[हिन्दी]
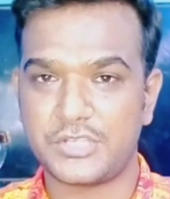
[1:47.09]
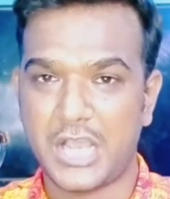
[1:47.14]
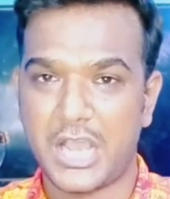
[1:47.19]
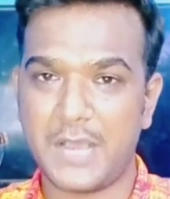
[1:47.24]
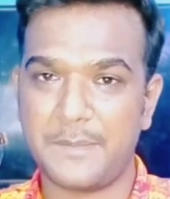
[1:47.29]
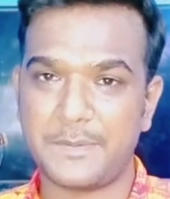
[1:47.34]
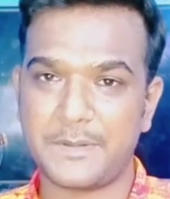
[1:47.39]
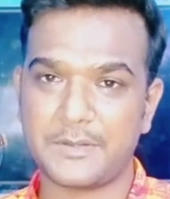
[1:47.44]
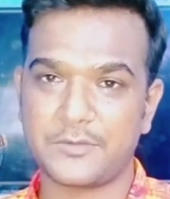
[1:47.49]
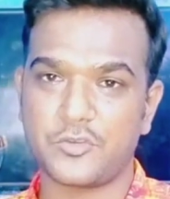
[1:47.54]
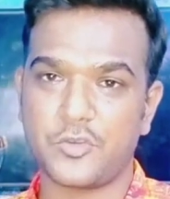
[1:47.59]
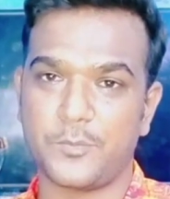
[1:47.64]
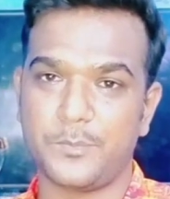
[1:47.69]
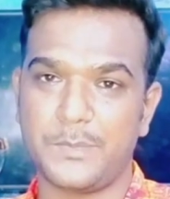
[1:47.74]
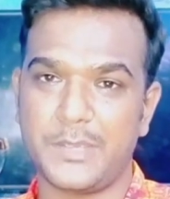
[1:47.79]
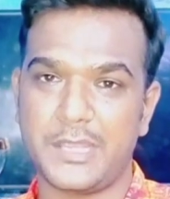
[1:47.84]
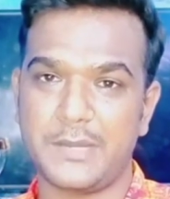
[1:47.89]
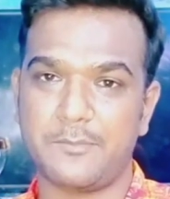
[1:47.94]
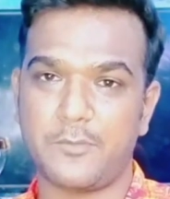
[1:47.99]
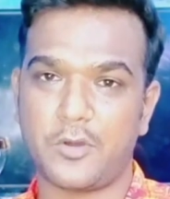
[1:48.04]
जहाँ पर जो
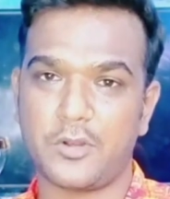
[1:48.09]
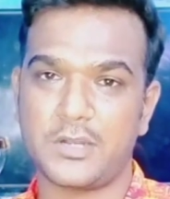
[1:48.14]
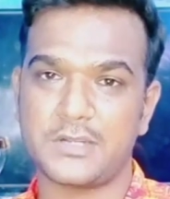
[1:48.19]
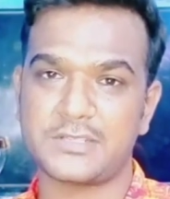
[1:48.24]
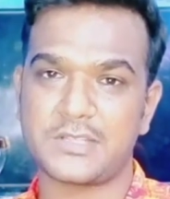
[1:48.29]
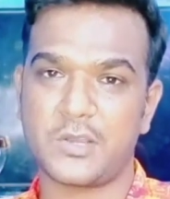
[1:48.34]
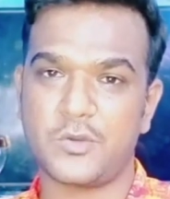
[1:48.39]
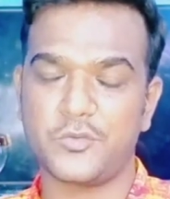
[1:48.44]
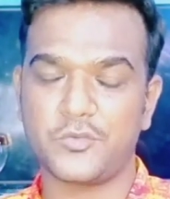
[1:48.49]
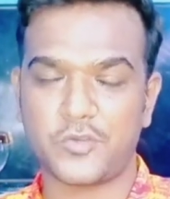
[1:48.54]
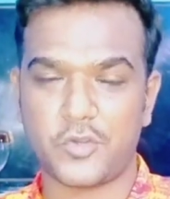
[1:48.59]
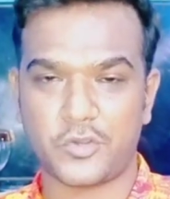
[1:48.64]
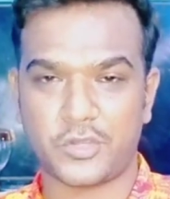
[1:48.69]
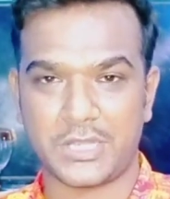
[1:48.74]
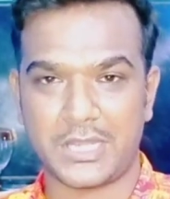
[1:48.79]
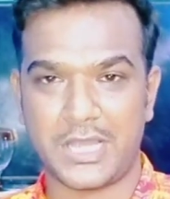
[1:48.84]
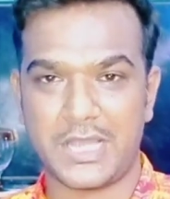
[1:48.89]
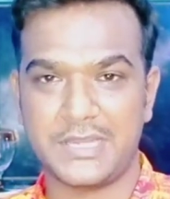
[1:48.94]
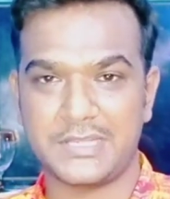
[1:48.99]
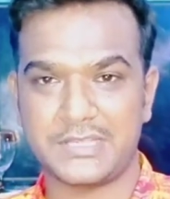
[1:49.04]
मेन बॉलर्स हैं उनको
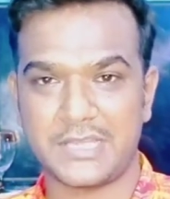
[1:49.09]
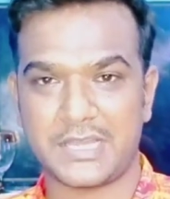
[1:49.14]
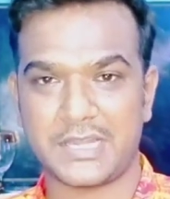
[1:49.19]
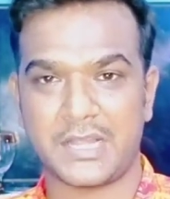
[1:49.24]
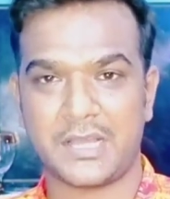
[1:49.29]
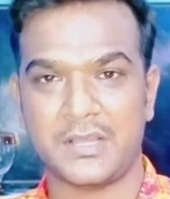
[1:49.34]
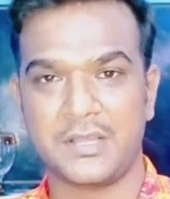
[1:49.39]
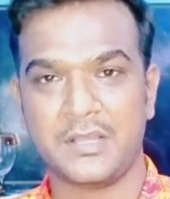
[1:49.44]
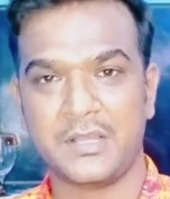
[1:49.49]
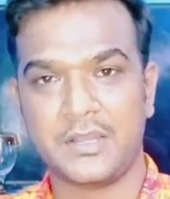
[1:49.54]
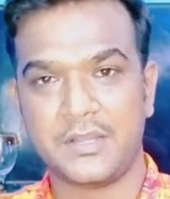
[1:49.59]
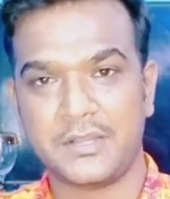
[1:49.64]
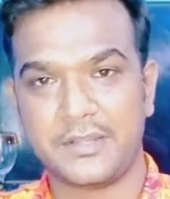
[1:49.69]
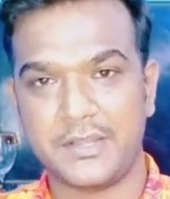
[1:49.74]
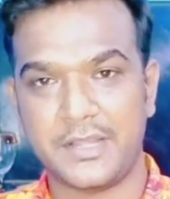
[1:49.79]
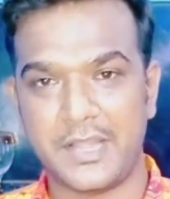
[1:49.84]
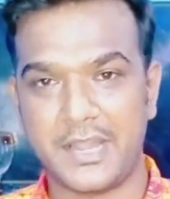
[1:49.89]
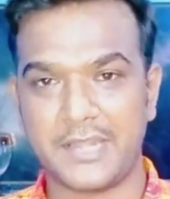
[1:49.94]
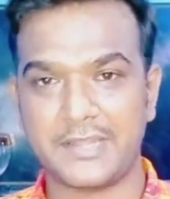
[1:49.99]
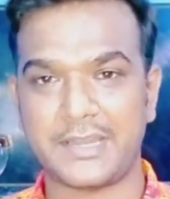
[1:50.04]
खिलाया नहीं जा रहा
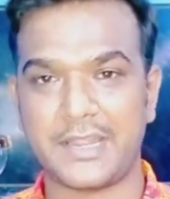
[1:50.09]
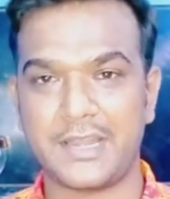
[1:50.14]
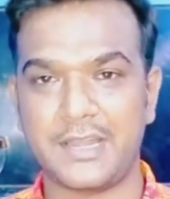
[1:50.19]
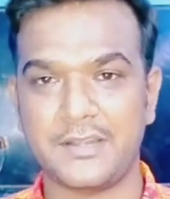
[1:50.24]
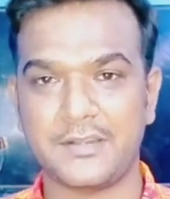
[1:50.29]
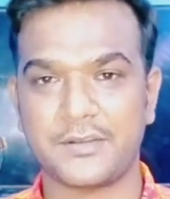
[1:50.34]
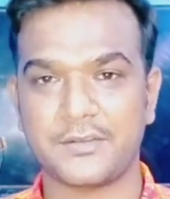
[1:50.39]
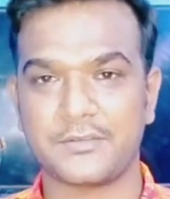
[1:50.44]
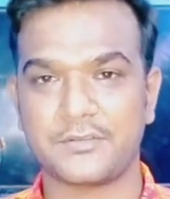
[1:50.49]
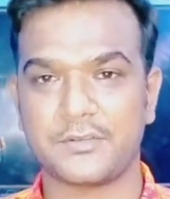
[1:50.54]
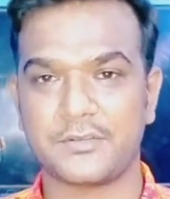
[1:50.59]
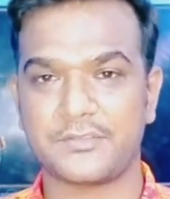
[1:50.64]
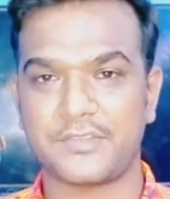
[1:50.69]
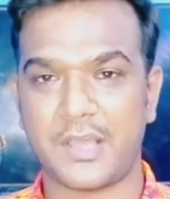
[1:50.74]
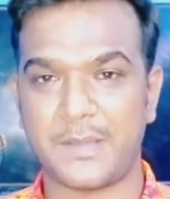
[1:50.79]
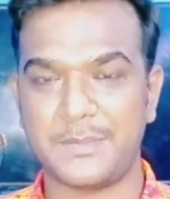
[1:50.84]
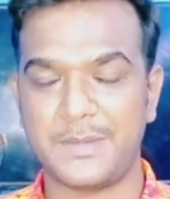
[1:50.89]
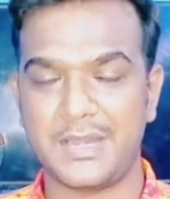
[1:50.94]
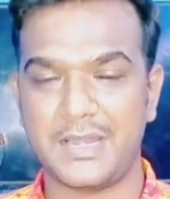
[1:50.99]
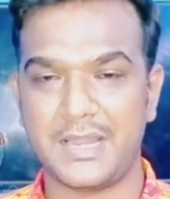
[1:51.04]
नया टैलेंट
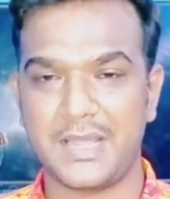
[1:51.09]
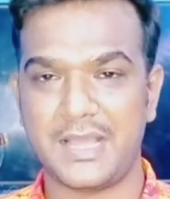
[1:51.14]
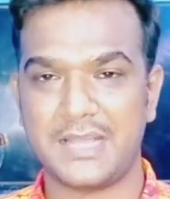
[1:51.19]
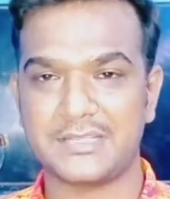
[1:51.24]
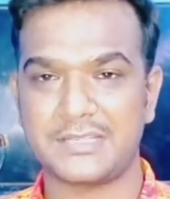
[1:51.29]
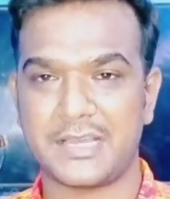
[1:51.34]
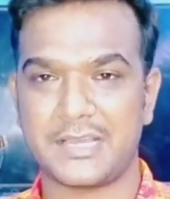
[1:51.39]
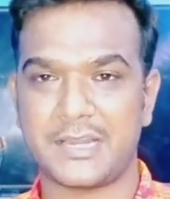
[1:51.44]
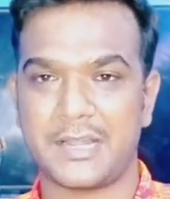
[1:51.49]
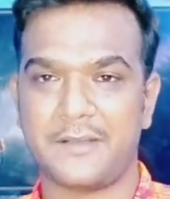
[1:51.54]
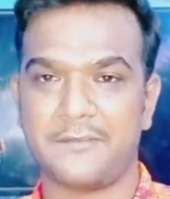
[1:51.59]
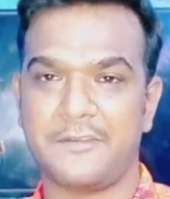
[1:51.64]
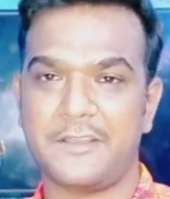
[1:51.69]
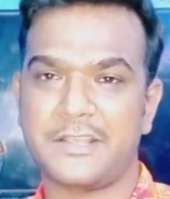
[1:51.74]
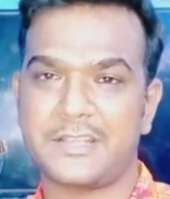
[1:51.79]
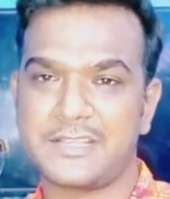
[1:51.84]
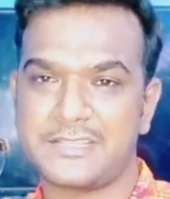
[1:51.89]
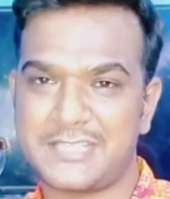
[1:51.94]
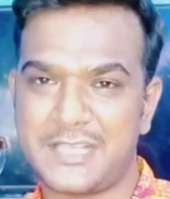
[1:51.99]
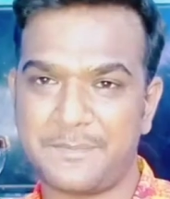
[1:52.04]
सामने लाया जा रहा
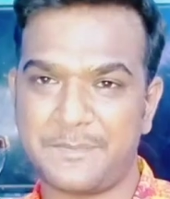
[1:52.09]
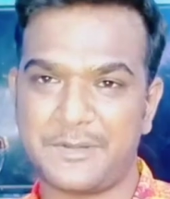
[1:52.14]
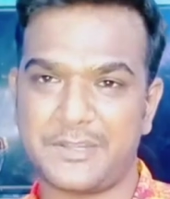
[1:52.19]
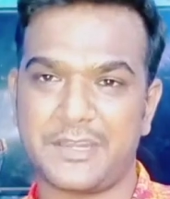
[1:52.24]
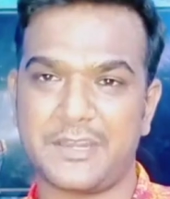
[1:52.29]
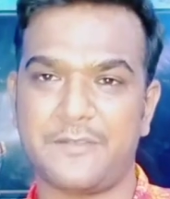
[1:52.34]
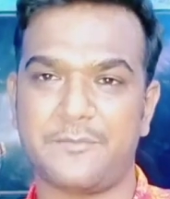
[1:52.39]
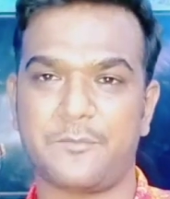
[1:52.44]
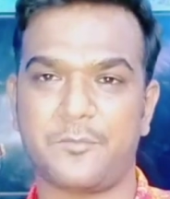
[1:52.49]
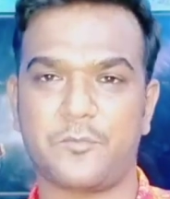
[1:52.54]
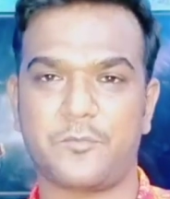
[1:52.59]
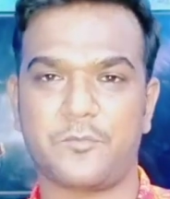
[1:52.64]
वही घिसे पिटे